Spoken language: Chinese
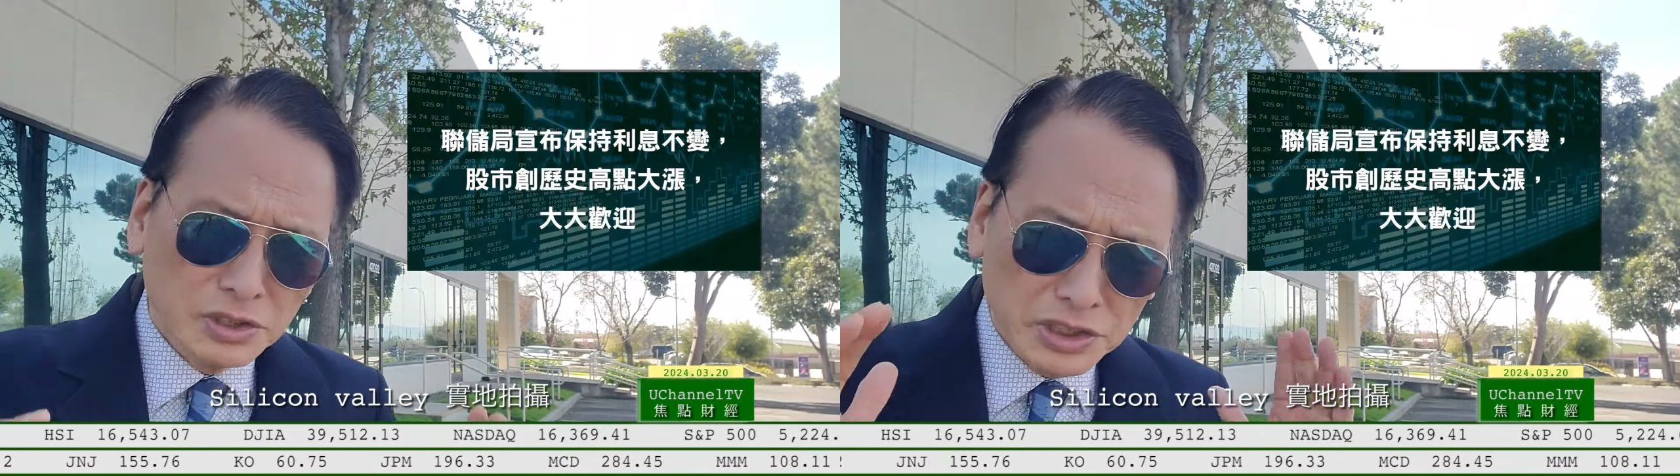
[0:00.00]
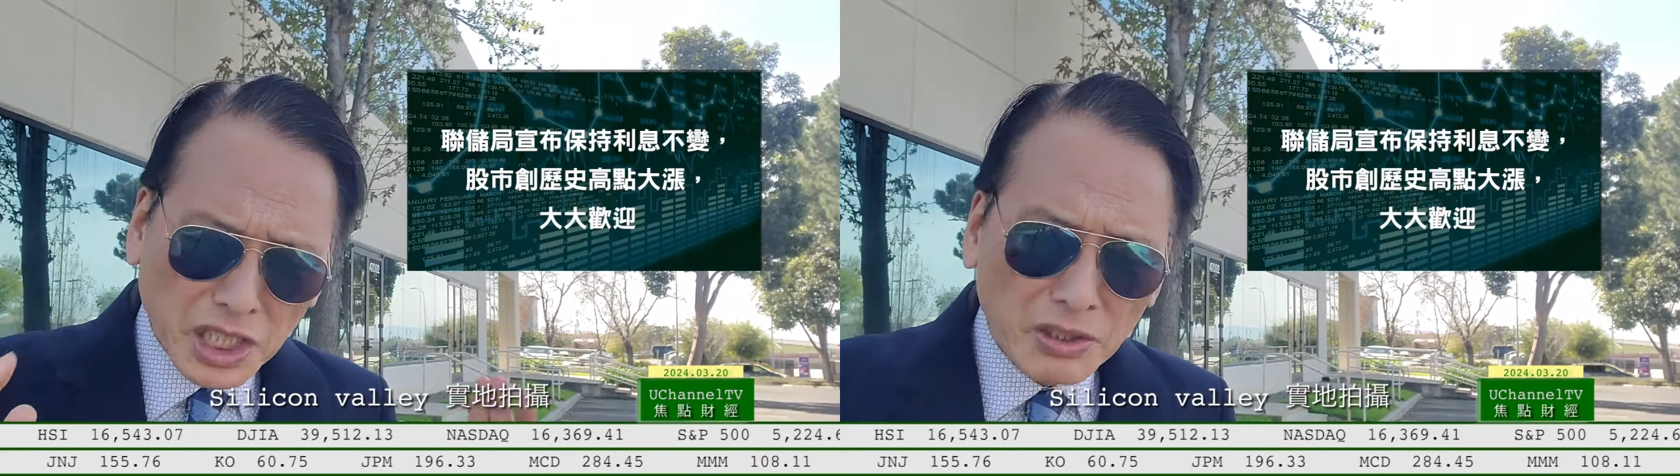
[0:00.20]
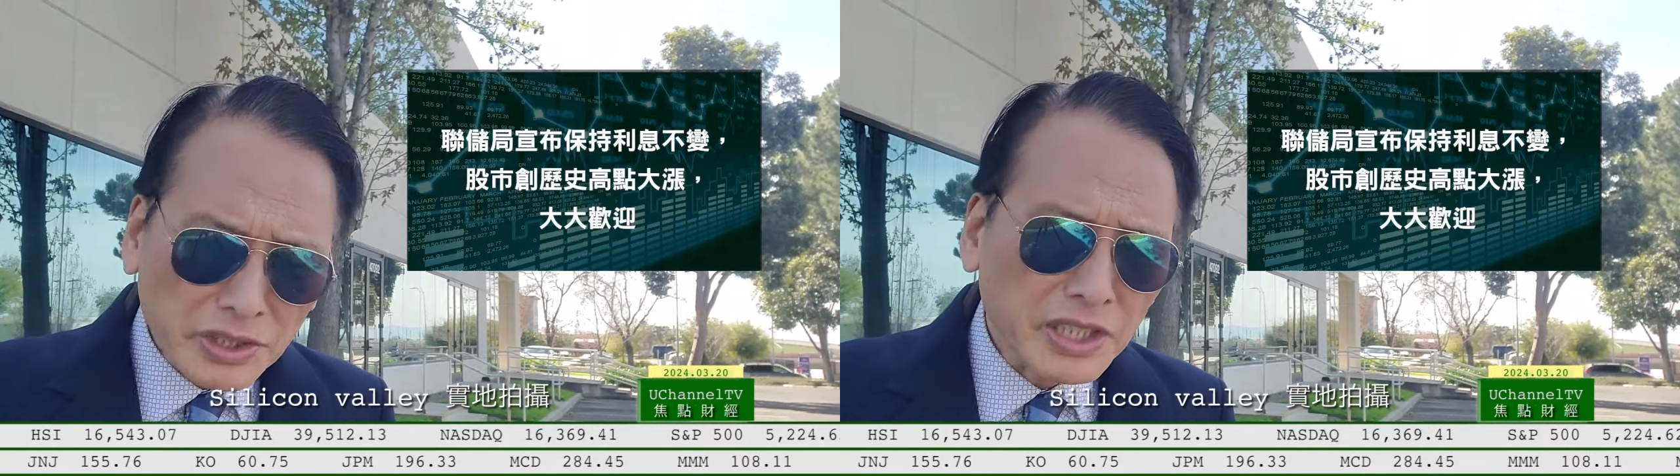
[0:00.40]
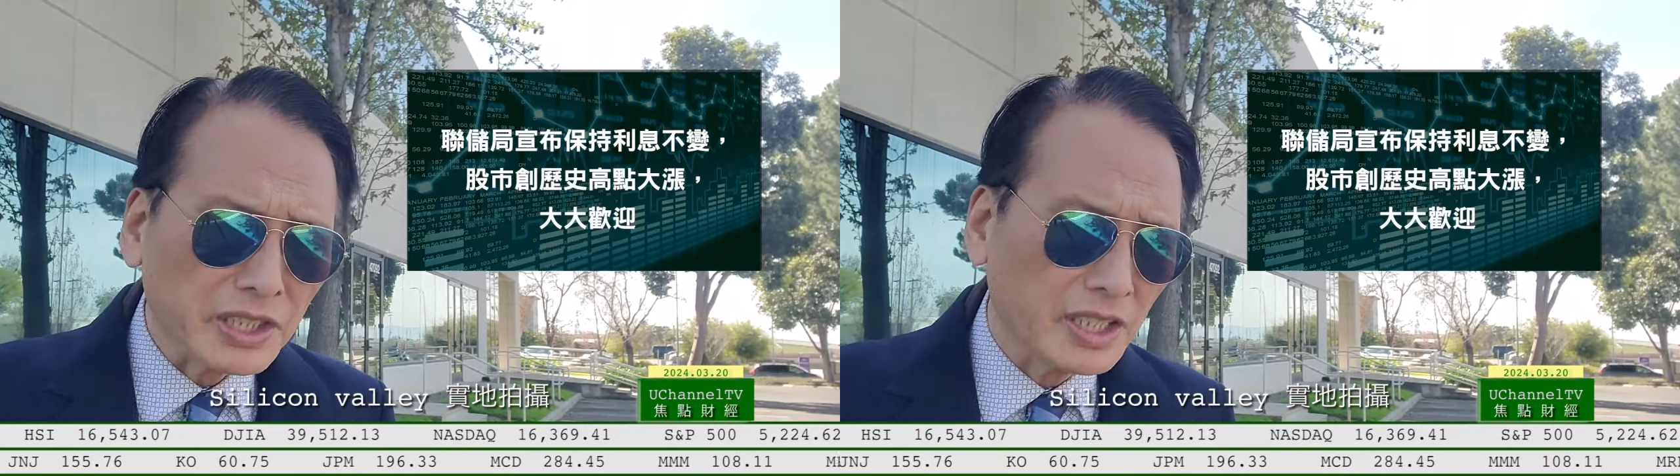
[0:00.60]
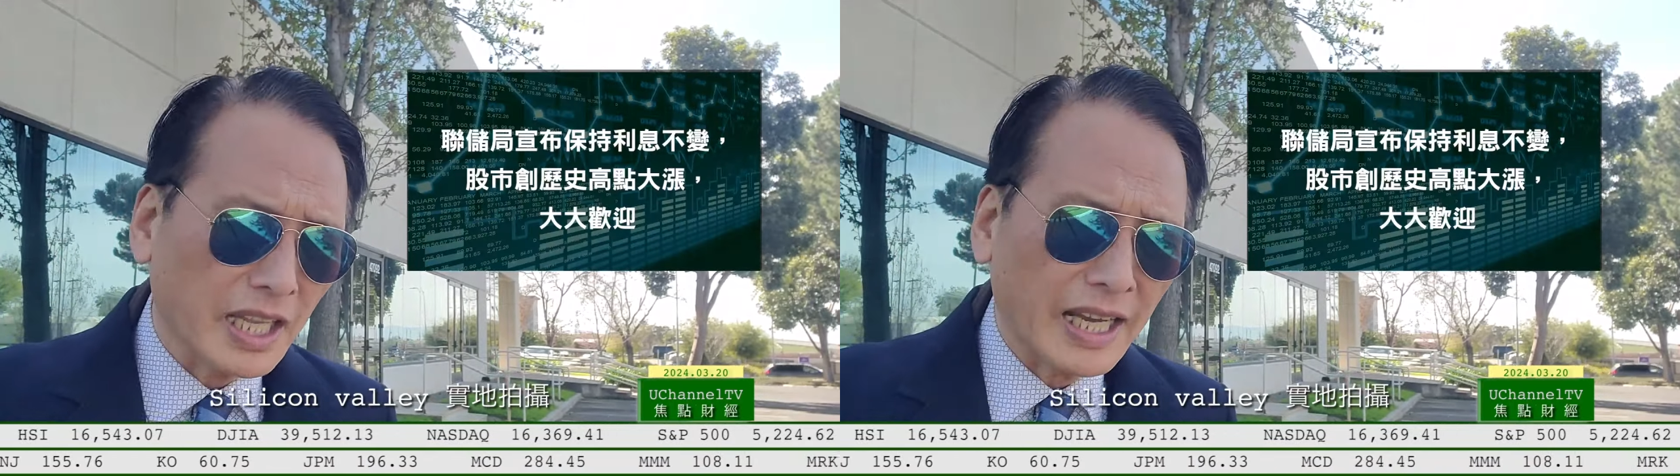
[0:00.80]
交
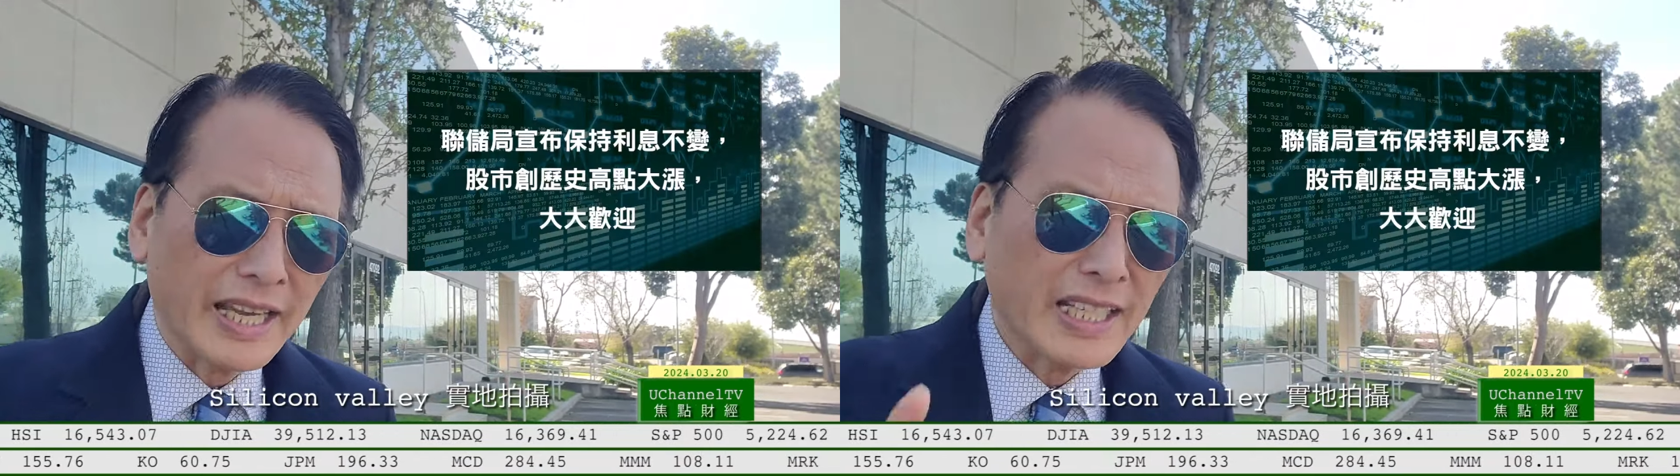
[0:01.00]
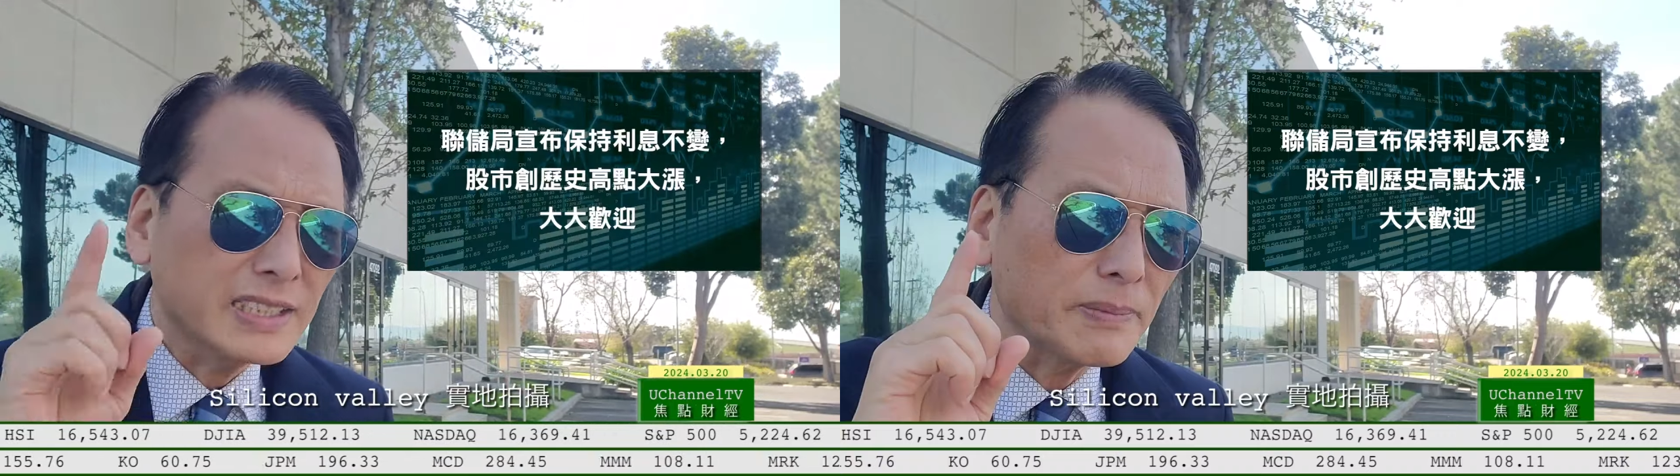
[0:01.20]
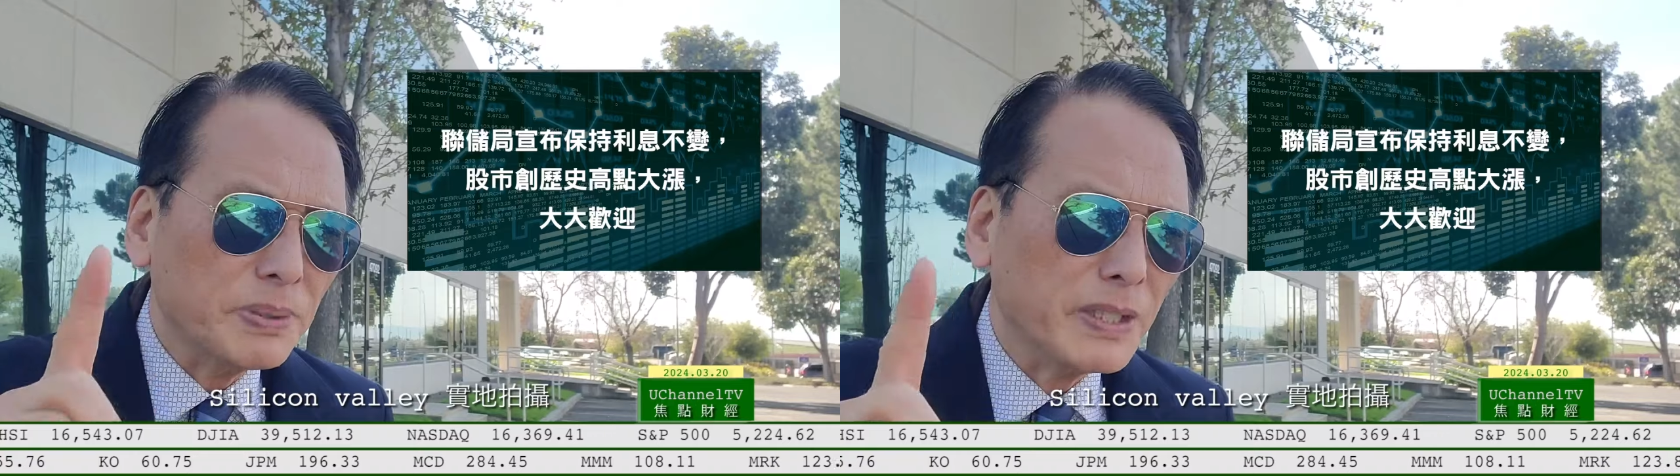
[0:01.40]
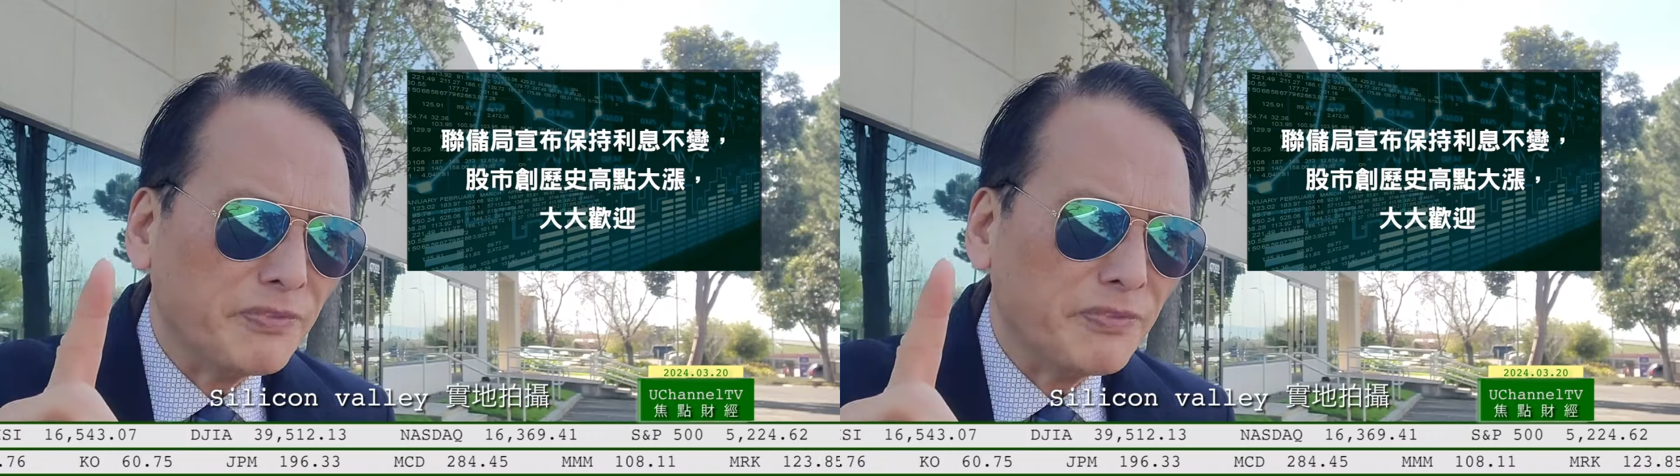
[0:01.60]
易以来 S&P